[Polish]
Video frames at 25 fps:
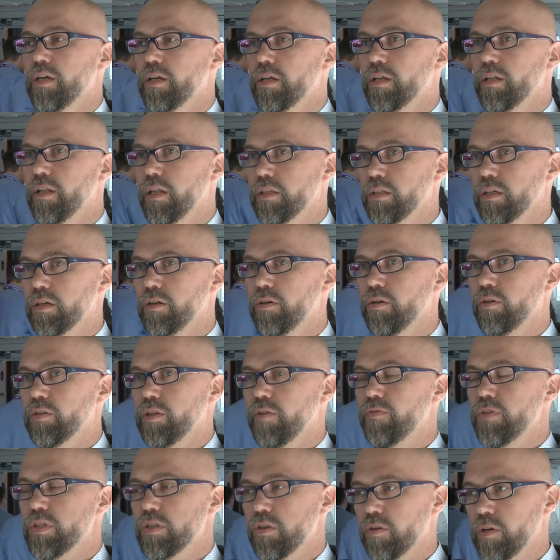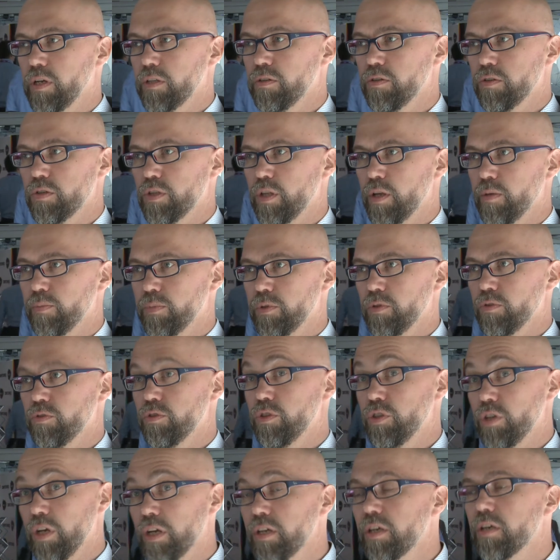dlatego ta wysoka dostępność
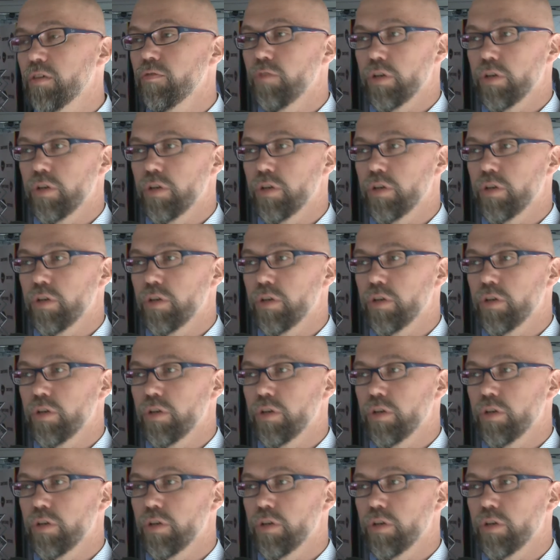dzięki